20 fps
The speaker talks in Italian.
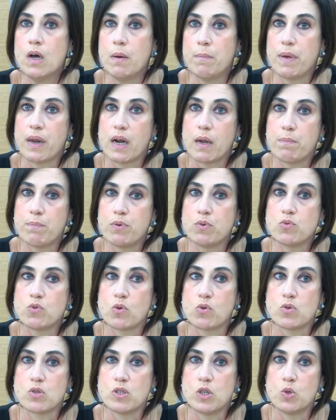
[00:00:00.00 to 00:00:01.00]
per
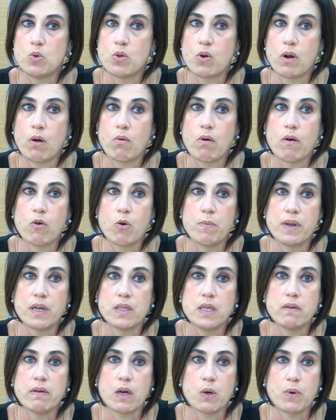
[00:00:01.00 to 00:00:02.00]
l'appunto costituire una nuova
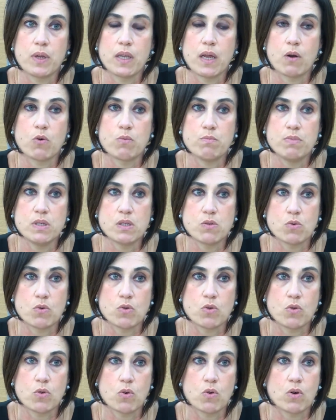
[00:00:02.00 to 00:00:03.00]
cooperativa e quindi hanno
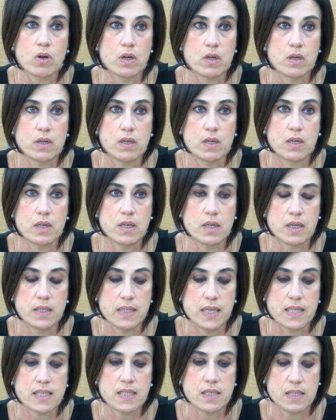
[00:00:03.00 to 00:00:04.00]
bisogno eh,
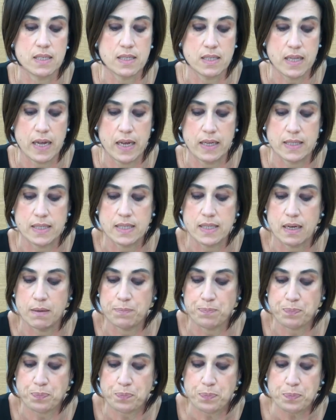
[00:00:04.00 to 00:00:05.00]
di
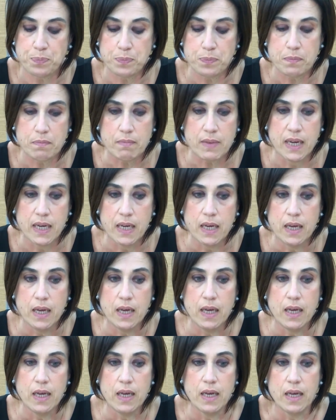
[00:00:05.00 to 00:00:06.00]
assistenza.
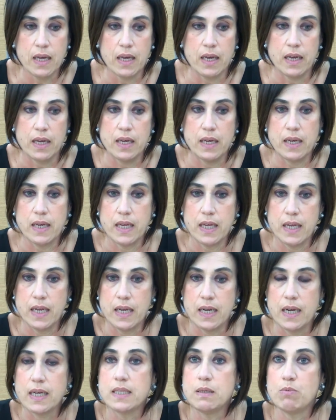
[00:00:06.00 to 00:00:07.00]

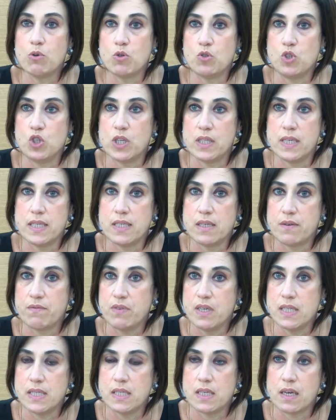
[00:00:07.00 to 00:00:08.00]
E la tipologia dei
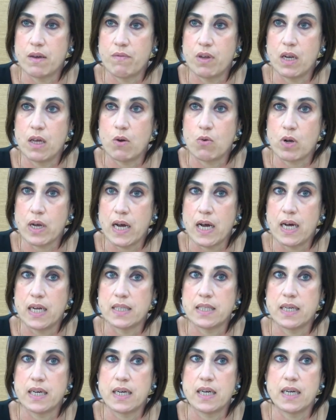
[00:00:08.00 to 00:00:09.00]
servizi che viene
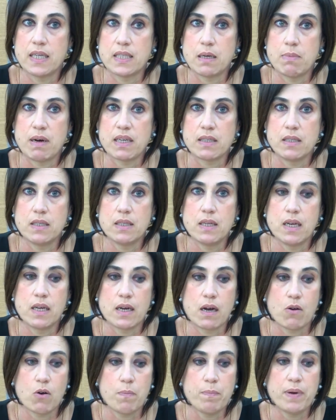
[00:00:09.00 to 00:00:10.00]
erogata da parte di
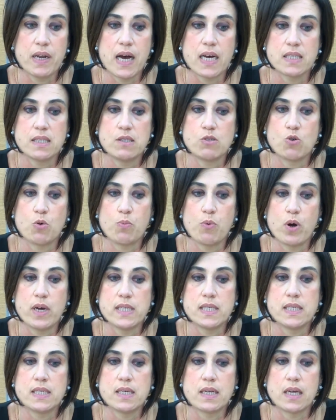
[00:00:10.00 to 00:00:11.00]
Lega Coop Lazio può
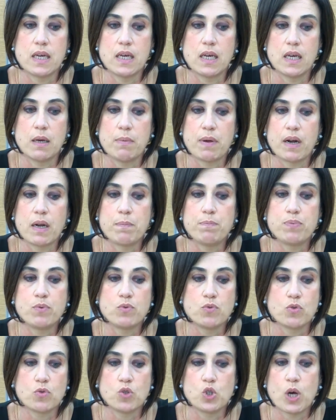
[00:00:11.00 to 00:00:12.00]
essere per
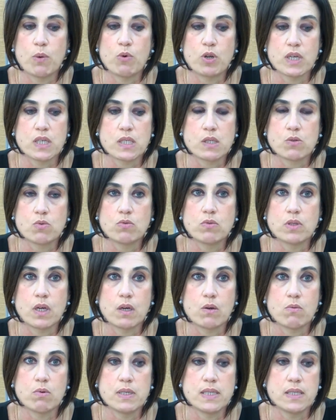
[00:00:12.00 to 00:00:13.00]
l'appunto diciamo, riassunta
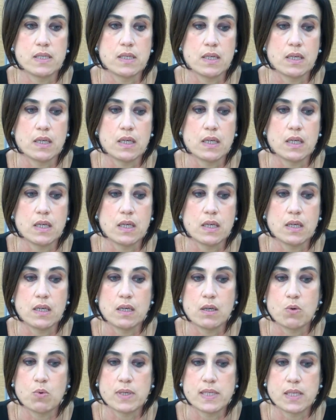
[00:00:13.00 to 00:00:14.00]
in,
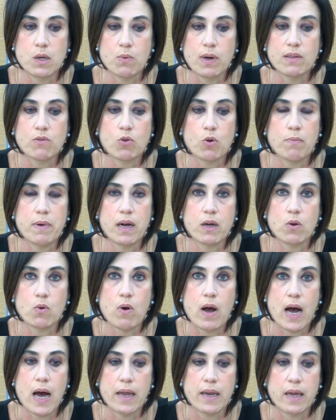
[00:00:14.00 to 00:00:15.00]
questi, in, queste quattro
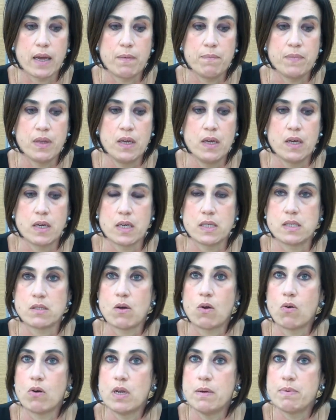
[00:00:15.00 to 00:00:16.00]
macro aree, che
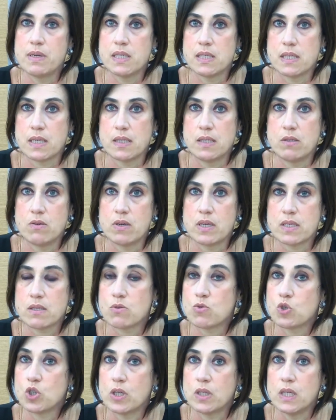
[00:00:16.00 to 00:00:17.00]
sono le prestazioni
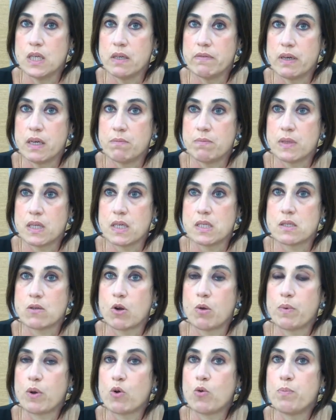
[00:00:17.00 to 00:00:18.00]
associative, che
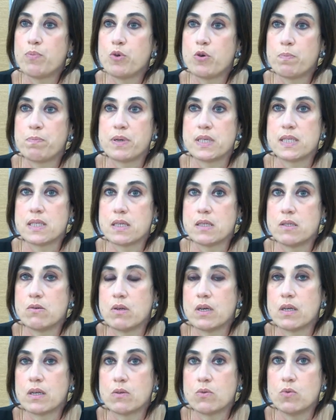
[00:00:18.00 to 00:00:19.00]
sono per lo più
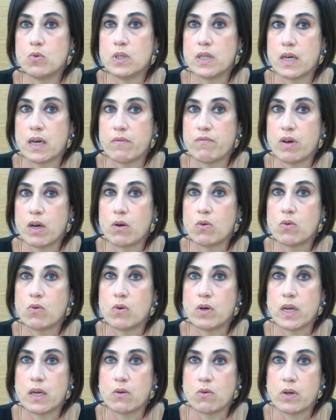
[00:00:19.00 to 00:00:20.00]
prestazioni gratuite che
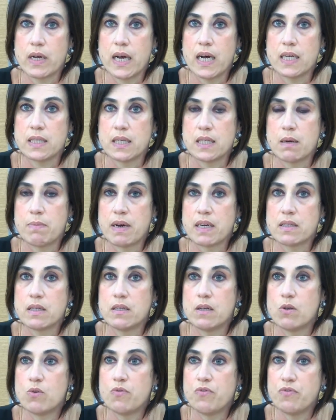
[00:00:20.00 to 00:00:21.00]
vengono erogate da
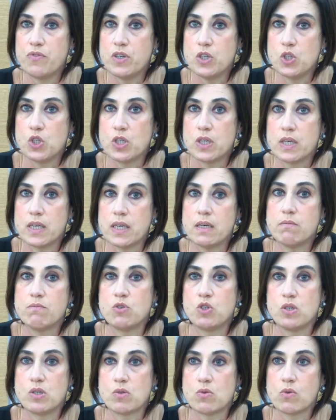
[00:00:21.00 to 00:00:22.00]
parte degli uffici che
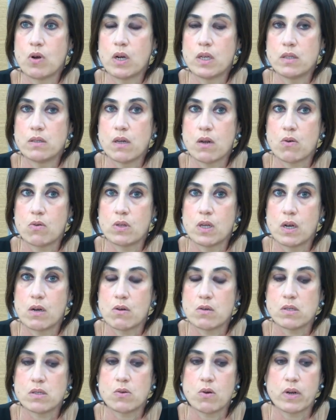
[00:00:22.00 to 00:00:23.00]
ci sono all'interno della
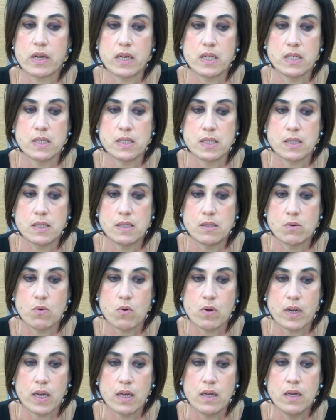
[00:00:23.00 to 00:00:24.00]
nostra
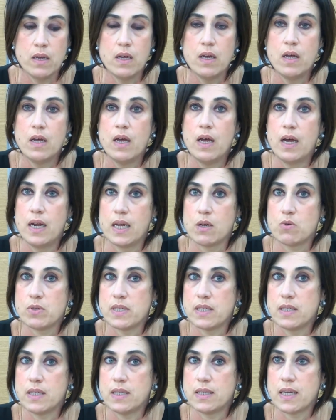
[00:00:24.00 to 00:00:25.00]
organizzazione, la
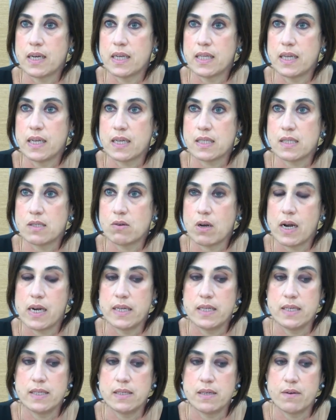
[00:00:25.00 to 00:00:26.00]
cosiddetta rete
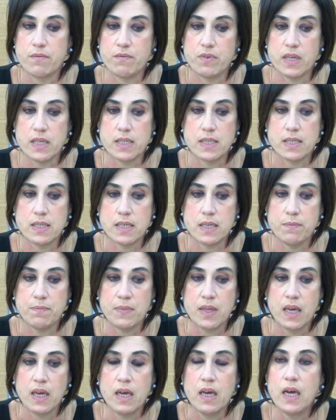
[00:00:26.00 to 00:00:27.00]
nazionale dei
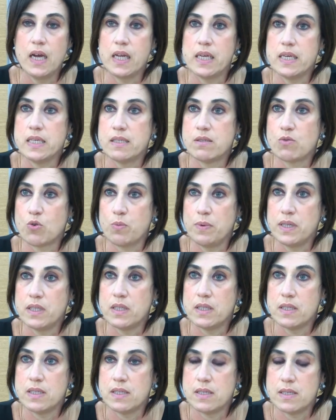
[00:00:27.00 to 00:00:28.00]
servizi, gli
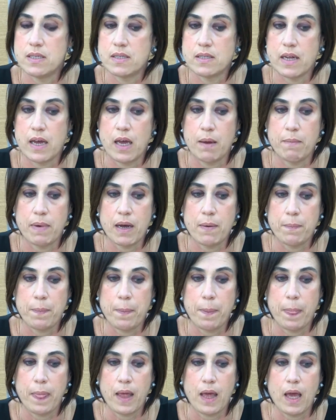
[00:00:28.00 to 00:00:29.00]
strumenti di
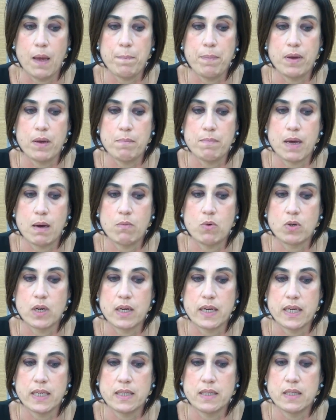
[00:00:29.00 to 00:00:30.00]
sistema, e poi abbiamo
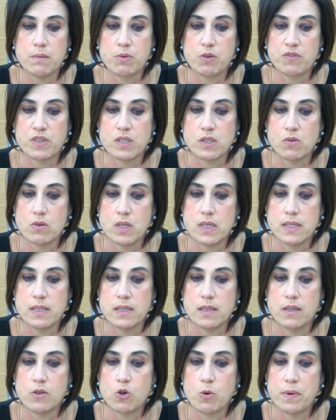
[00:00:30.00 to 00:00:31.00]
una rete di
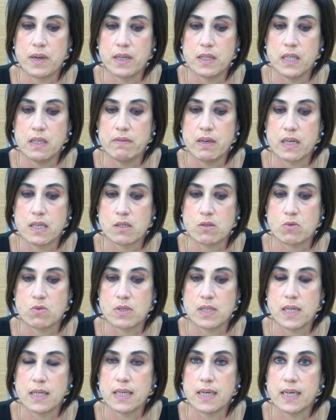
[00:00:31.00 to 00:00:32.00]
professionisti e di cooperative che sono
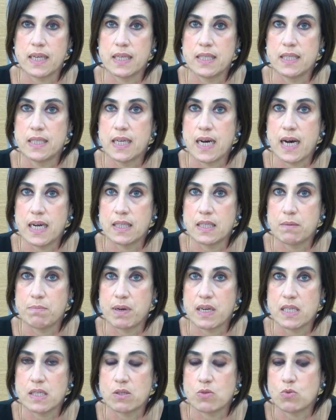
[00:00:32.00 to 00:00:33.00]
stati accreditati
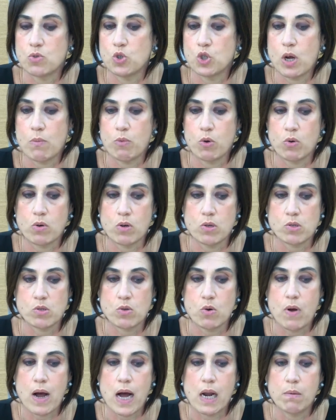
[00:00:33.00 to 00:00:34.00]
presso diciamo, il
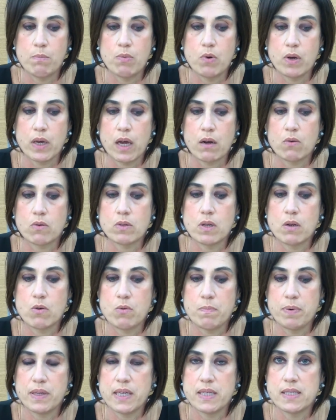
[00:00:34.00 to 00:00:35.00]
nostro albo che hanno delle
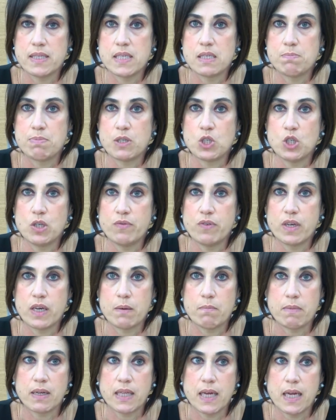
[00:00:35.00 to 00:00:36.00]
competenze specifiche
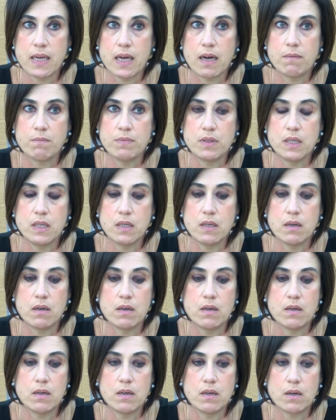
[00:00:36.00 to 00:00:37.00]
in materia di
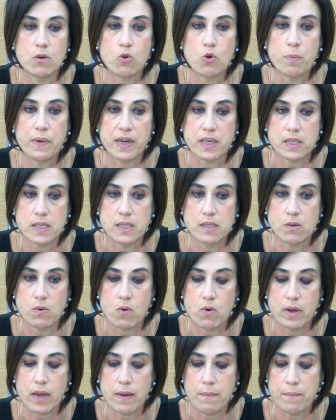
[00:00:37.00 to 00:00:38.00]
eh,
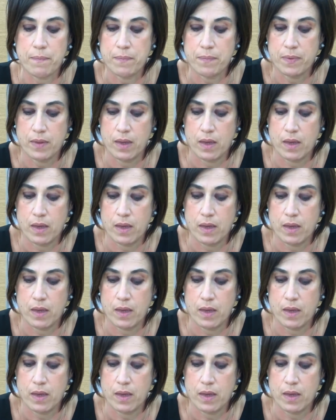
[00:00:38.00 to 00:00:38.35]
cooperazione.